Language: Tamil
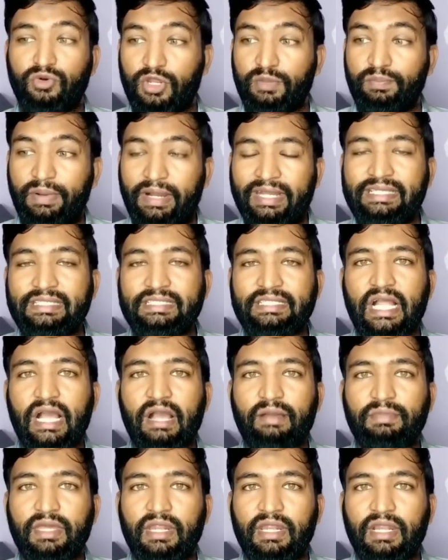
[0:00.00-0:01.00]
குறிப்பாக
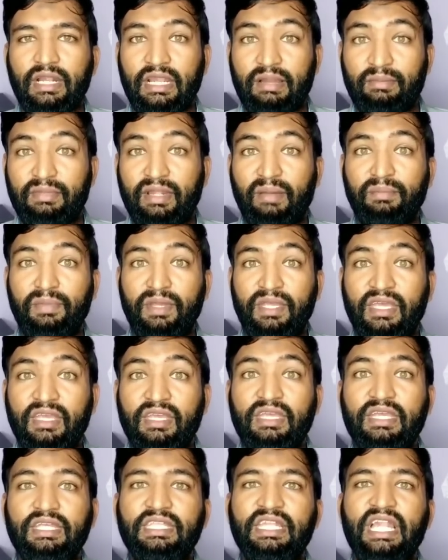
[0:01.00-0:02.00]
இஸ்லாமியர்கள் நம்ம நம்பிக்கைக்கு